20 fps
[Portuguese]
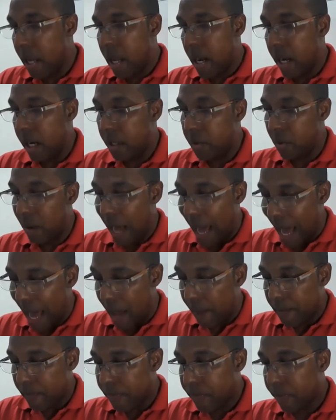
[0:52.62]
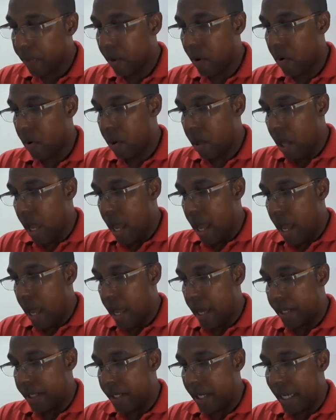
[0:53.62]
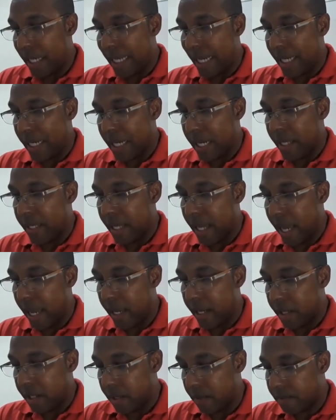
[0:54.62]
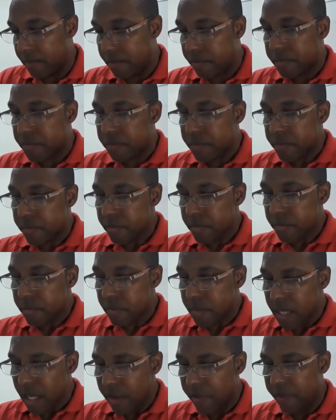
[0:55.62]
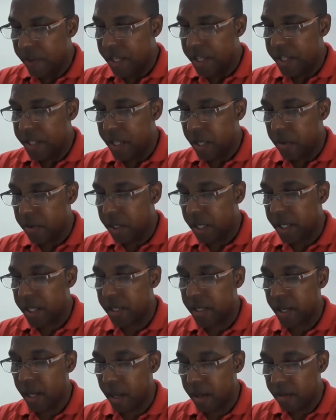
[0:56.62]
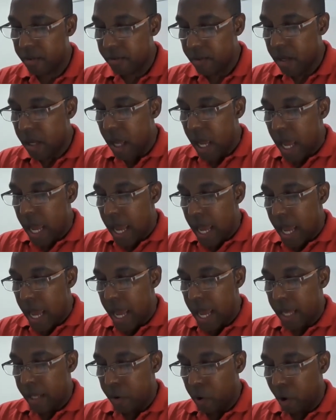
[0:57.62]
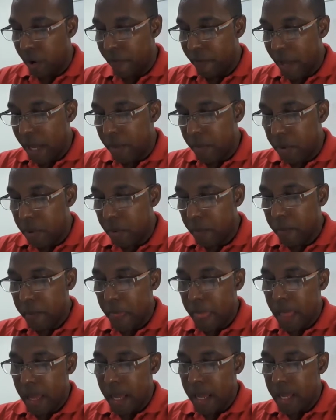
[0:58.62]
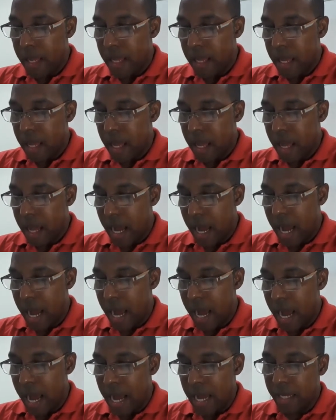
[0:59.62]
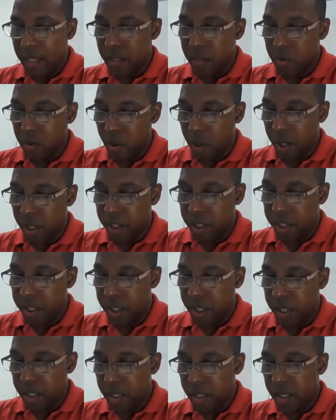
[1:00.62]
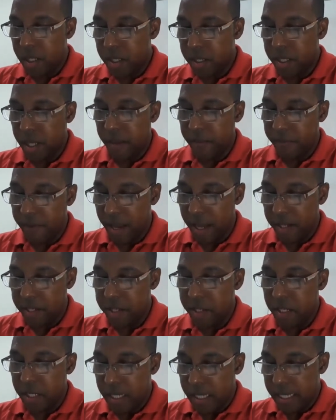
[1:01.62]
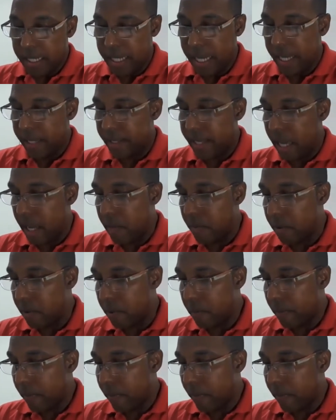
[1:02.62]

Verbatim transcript: Hanukkah, é, Dia das Candeias, 25 de Quisleu é, novembro a 2 de Tevet, dezembro,